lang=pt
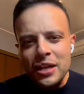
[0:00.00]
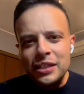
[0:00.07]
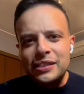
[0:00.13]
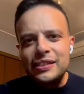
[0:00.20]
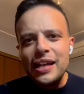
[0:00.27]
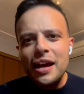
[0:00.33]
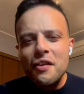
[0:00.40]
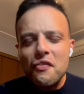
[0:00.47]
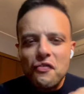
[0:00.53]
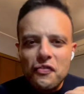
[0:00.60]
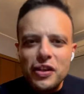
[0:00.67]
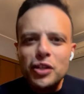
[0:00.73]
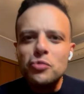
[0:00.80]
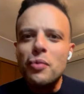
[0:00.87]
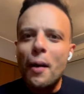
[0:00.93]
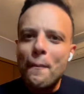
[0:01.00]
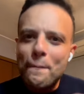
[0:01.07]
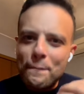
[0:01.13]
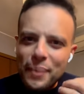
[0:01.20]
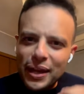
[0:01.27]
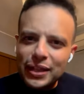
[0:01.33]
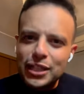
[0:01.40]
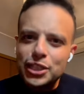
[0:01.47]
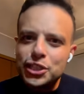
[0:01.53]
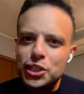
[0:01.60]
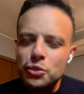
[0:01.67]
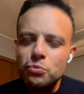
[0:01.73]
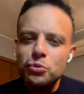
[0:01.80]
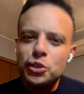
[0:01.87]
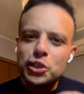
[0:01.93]
servindo apenas de
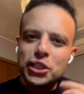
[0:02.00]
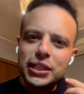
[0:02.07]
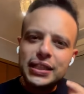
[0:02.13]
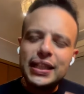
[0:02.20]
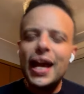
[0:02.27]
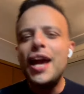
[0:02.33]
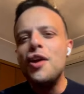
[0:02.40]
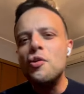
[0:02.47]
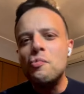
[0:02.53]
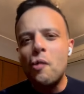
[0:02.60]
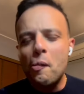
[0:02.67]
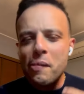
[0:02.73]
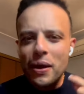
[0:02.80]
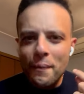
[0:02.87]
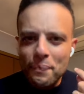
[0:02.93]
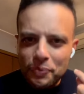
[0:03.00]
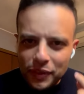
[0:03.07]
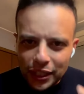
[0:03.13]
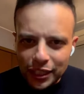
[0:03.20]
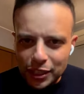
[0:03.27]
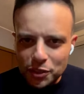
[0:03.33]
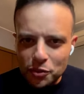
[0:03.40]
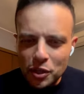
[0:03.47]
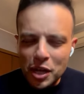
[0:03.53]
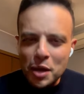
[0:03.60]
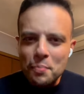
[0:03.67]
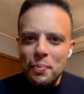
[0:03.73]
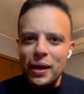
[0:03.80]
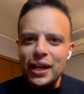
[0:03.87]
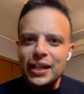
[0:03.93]
um esteio momentâneo
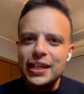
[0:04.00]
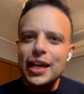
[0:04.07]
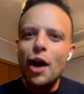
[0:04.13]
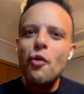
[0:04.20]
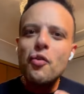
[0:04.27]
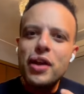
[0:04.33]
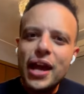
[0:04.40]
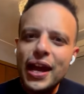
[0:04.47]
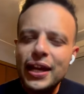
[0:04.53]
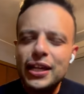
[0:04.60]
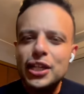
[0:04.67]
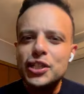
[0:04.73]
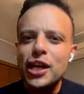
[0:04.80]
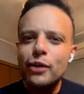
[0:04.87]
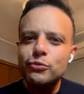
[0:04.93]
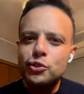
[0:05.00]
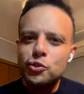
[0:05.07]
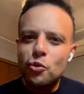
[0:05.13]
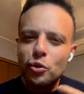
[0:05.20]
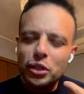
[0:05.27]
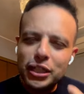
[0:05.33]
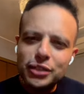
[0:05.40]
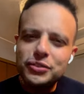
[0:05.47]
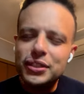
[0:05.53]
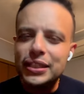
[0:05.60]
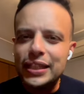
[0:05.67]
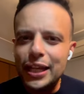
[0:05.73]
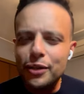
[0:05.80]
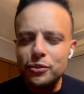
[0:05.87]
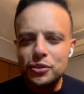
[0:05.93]
para que alguém que já é um escolhido de
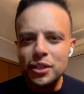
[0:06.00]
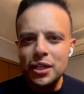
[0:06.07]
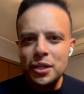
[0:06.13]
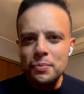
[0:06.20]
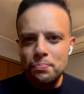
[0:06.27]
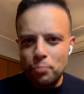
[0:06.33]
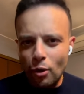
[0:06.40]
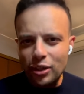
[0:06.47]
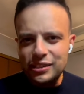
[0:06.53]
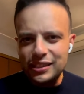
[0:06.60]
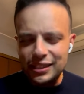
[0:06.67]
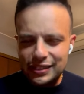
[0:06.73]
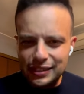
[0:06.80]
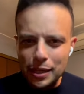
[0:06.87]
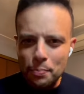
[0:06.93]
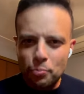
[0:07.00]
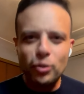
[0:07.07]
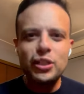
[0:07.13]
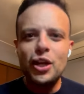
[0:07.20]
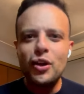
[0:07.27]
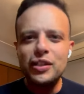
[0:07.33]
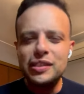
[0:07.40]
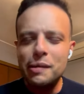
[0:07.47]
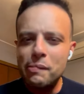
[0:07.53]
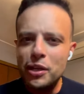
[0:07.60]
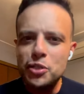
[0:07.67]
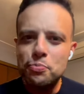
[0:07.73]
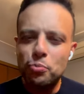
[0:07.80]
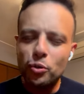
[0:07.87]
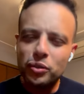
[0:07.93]
Deus possa ser
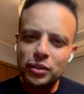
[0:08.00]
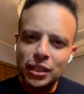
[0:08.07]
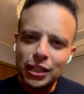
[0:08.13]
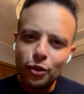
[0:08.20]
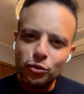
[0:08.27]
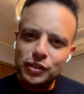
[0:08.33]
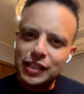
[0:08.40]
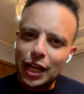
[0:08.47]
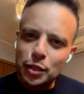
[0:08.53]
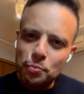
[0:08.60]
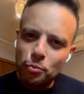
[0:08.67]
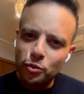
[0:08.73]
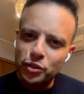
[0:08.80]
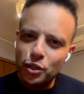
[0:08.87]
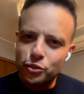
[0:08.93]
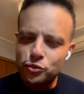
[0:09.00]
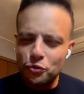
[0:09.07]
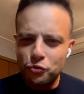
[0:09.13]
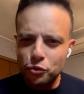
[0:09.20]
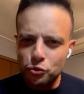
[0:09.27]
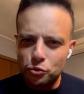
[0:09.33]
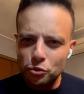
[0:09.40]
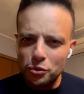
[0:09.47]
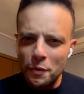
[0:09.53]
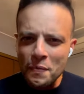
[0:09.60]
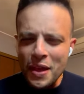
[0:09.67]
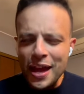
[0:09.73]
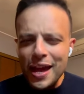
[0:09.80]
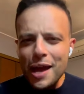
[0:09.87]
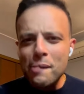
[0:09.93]
poderosamente por, usado por Deus no futuro.
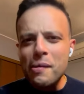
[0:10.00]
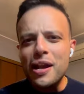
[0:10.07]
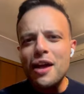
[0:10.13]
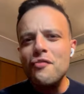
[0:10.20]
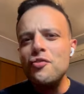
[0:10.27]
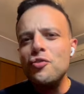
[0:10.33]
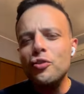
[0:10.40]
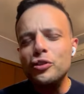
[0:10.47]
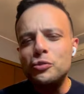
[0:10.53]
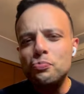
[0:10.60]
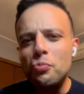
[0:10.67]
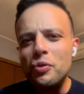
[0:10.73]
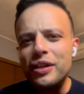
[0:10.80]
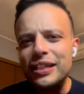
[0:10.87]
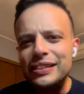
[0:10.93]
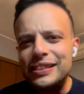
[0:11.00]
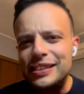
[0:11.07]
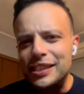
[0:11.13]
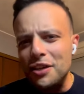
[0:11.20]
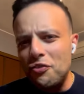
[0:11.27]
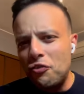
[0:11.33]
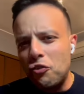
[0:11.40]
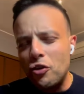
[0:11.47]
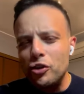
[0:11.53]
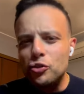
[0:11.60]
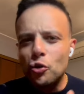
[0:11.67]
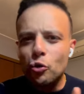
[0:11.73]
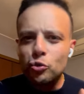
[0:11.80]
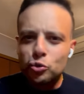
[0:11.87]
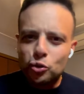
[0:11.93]
É maravilhoso porque se foi
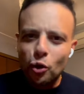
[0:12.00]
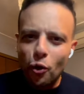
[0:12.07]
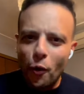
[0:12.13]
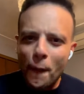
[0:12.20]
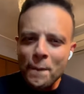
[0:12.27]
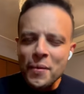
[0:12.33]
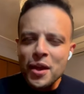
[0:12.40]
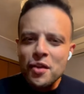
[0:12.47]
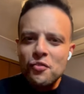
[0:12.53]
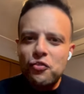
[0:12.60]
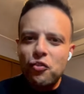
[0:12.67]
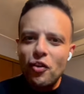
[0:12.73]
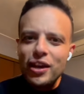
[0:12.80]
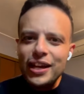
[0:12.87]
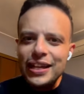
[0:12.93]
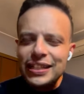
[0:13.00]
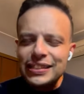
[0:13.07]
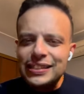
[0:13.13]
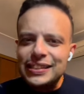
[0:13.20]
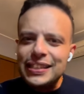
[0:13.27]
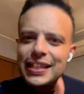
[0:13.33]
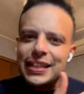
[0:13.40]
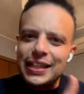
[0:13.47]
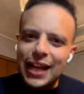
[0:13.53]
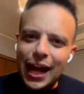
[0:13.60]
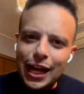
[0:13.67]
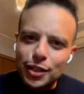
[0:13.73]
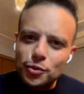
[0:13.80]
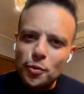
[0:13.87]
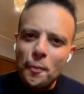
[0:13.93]
doutor, foi
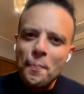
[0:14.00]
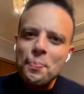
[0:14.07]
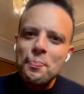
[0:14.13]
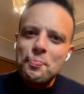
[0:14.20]
ensinado